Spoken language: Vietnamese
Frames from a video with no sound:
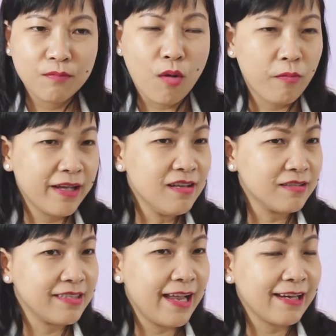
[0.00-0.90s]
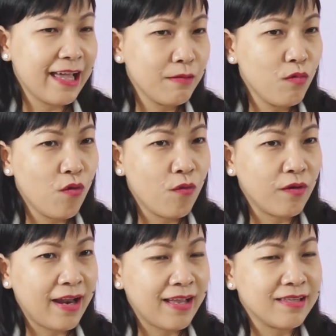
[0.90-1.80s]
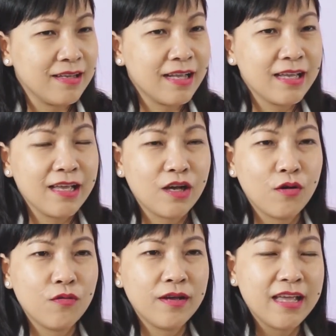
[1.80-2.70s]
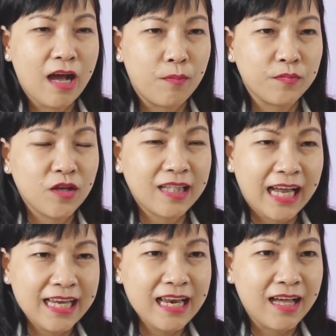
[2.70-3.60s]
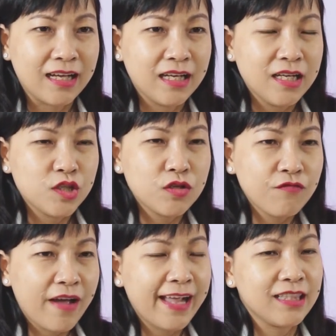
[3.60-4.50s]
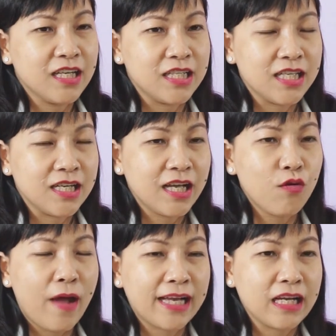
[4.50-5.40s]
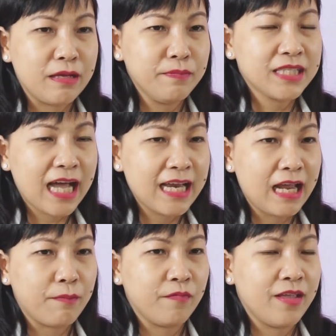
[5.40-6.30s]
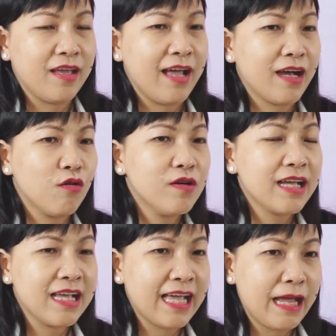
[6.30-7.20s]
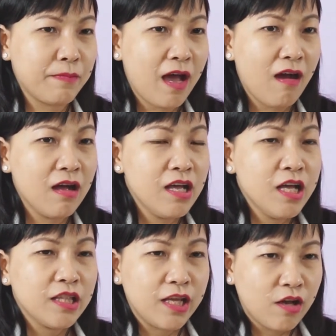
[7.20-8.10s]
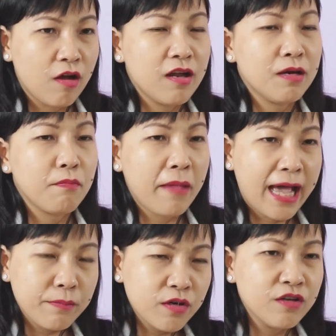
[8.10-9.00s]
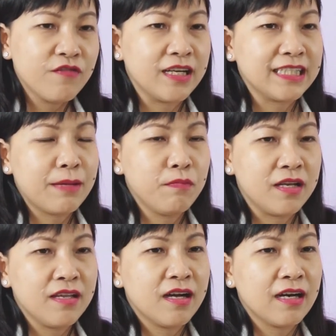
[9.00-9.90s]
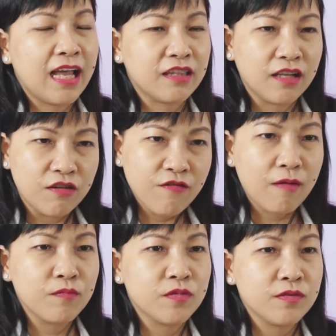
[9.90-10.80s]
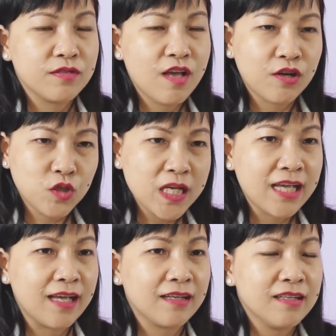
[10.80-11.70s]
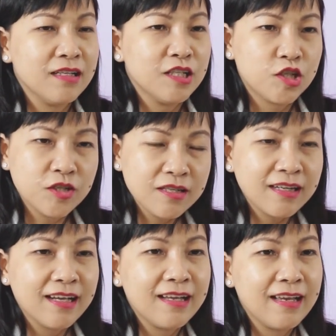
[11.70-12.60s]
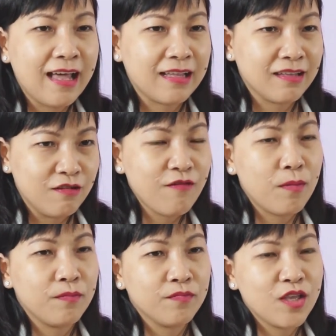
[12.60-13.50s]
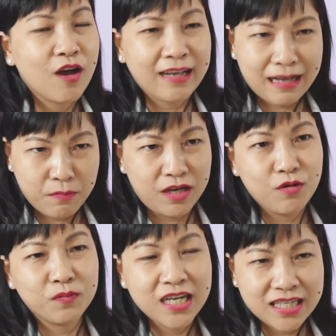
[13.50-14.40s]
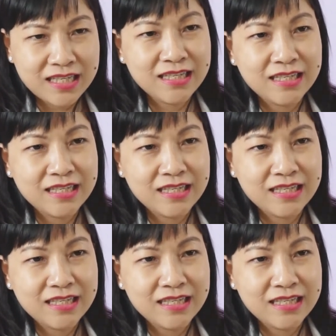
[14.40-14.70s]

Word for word: một cái thực trạng đáng buồn là những cái nghiên cứu y học cho thấy là xuất phát từ những cái quan điểm sai lầm về ăn uống kiêng khem đó thì có đến 30% bệnh nhân là tử vong do suy kiệt trước khi là tử vong do căn bệnh ung thư.